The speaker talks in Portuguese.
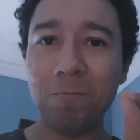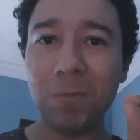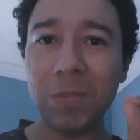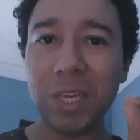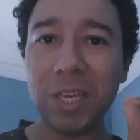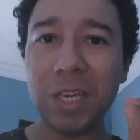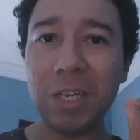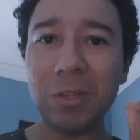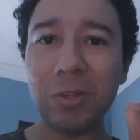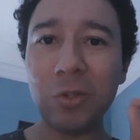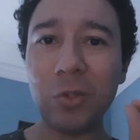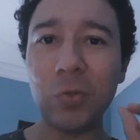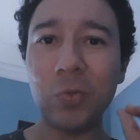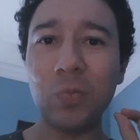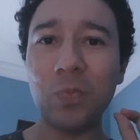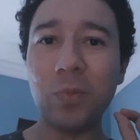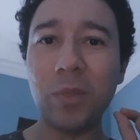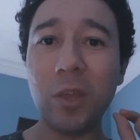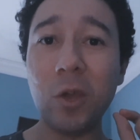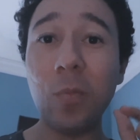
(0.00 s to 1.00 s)
Isso
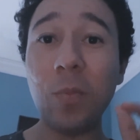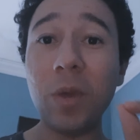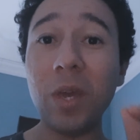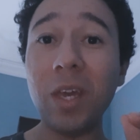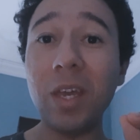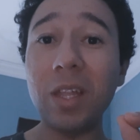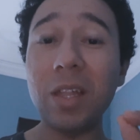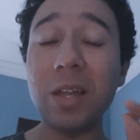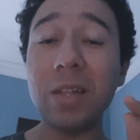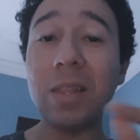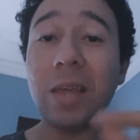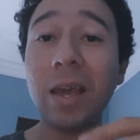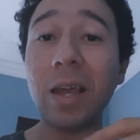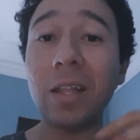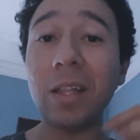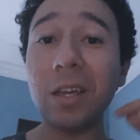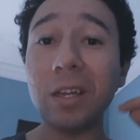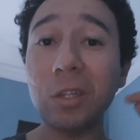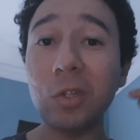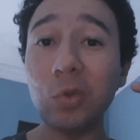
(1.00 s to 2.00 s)
eu peguei da
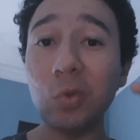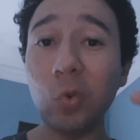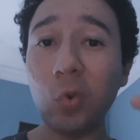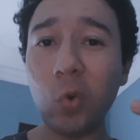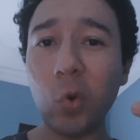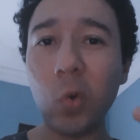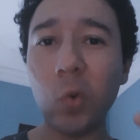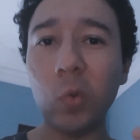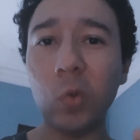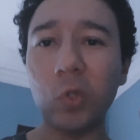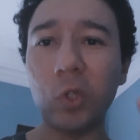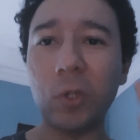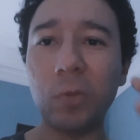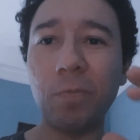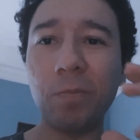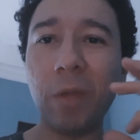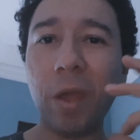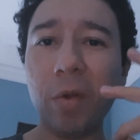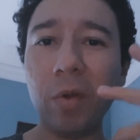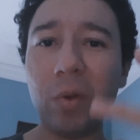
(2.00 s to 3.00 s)
técnica de um coach.
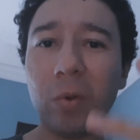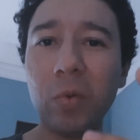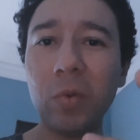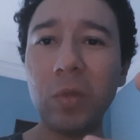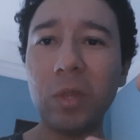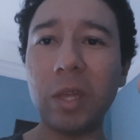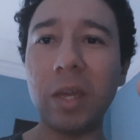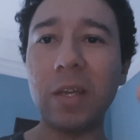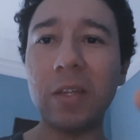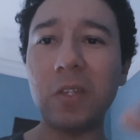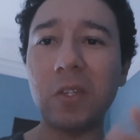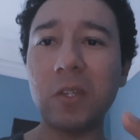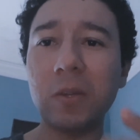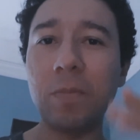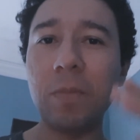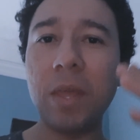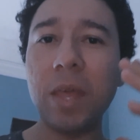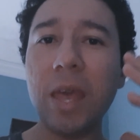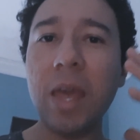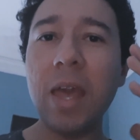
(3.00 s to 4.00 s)
É o que acontece.
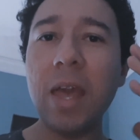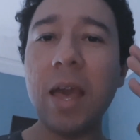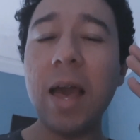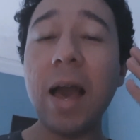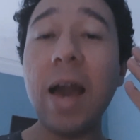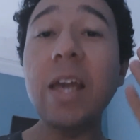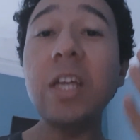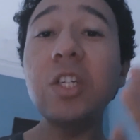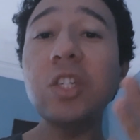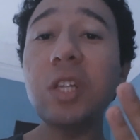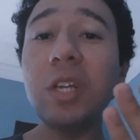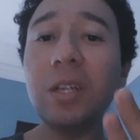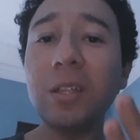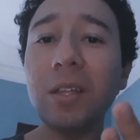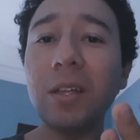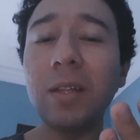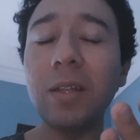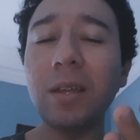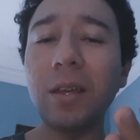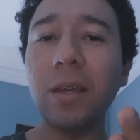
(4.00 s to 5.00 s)
A gente tem que
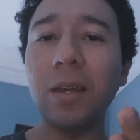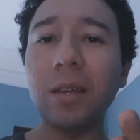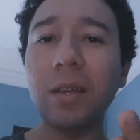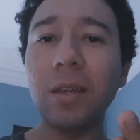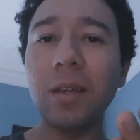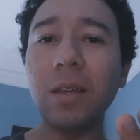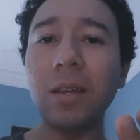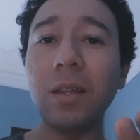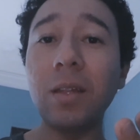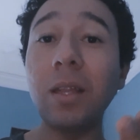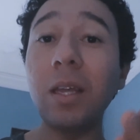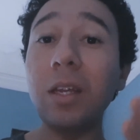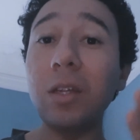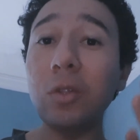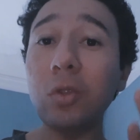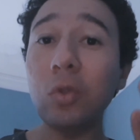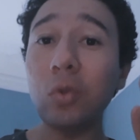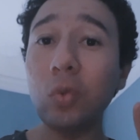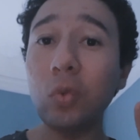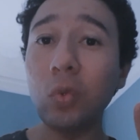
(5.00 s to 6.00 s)
entender que nem
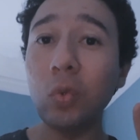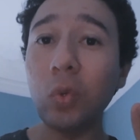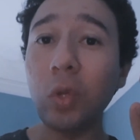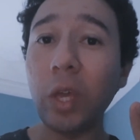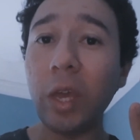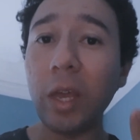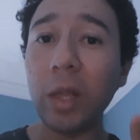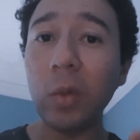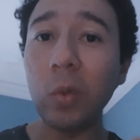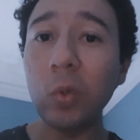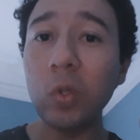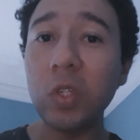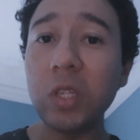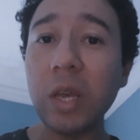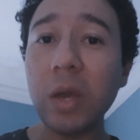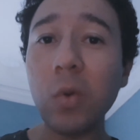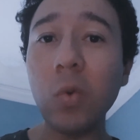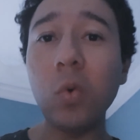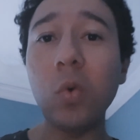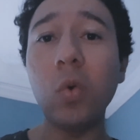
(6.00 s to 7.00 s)
tudo que reluz
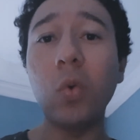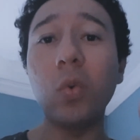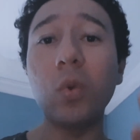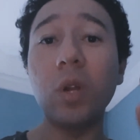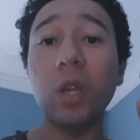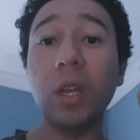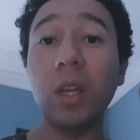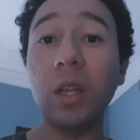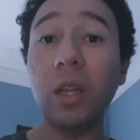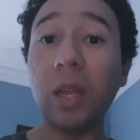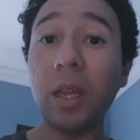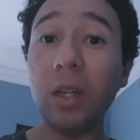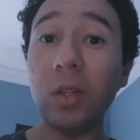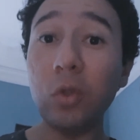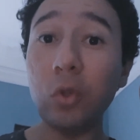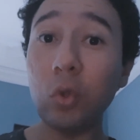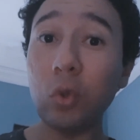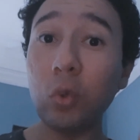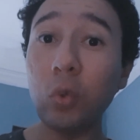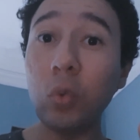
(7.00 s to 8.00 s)
é ouro e nem
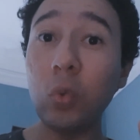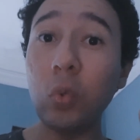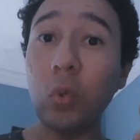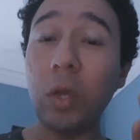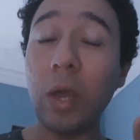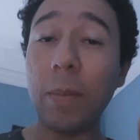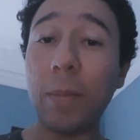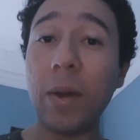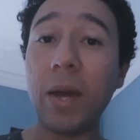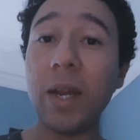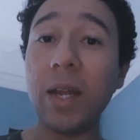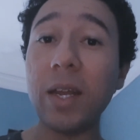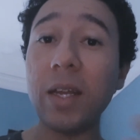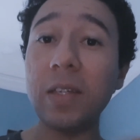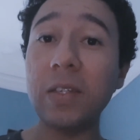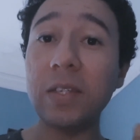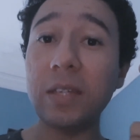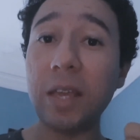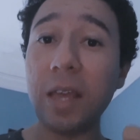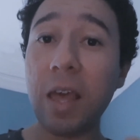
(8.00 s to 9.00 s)
tudo que
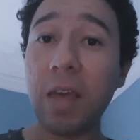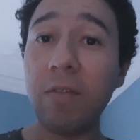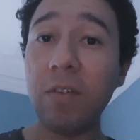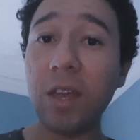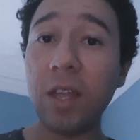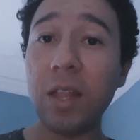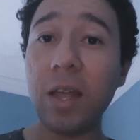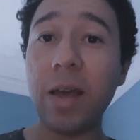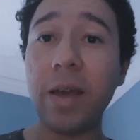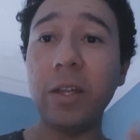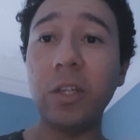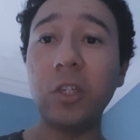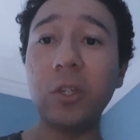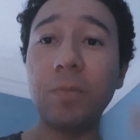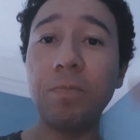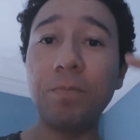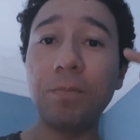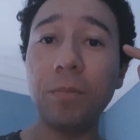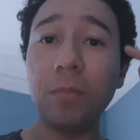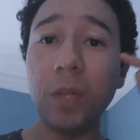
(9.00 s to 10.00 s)
aparece é verdade.
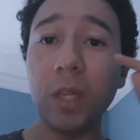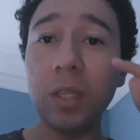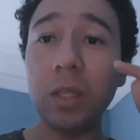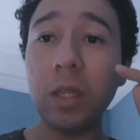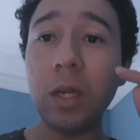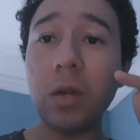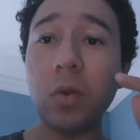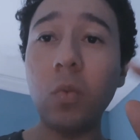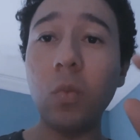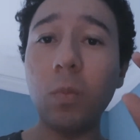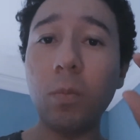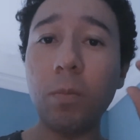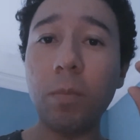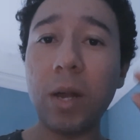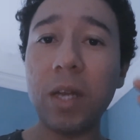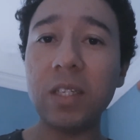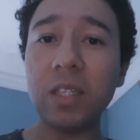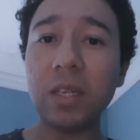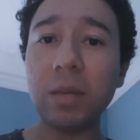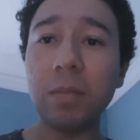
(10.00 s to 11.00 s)
Então,
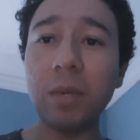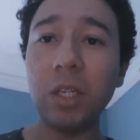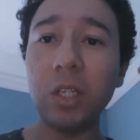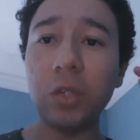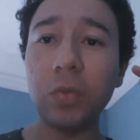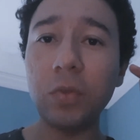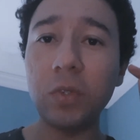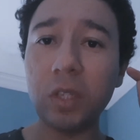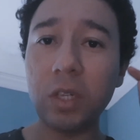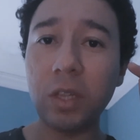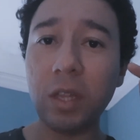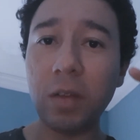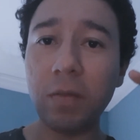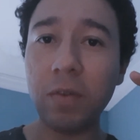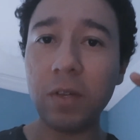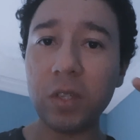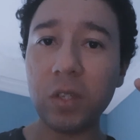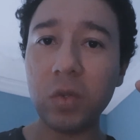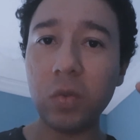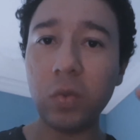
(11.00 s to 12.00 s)
basicamente, você tem que
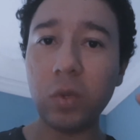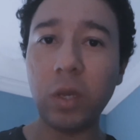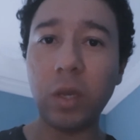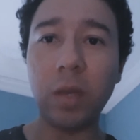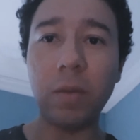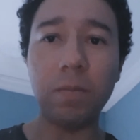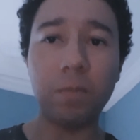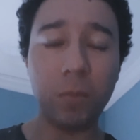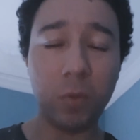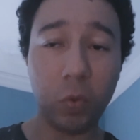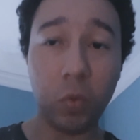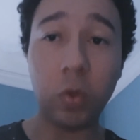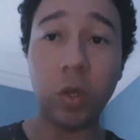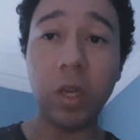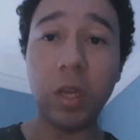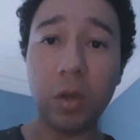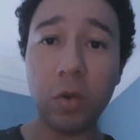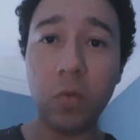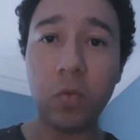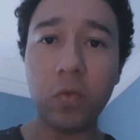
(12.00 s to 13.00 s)
fazer o que? O
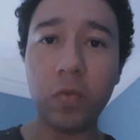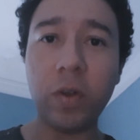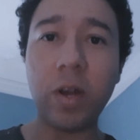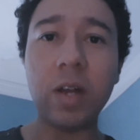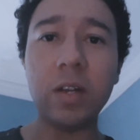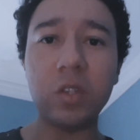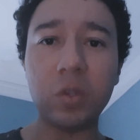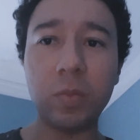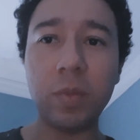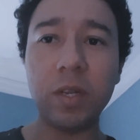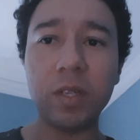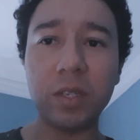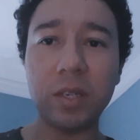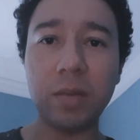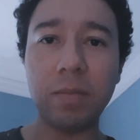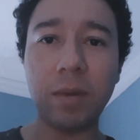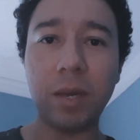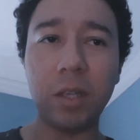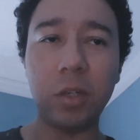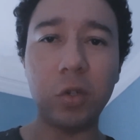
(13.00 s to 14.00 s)
que eu faço,
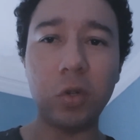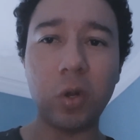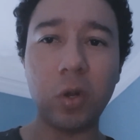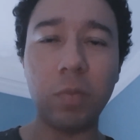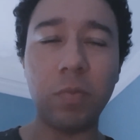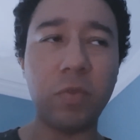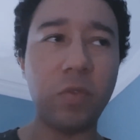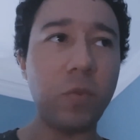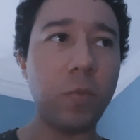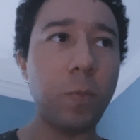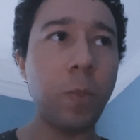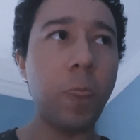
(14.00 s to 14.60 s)
basicamente, óbvio.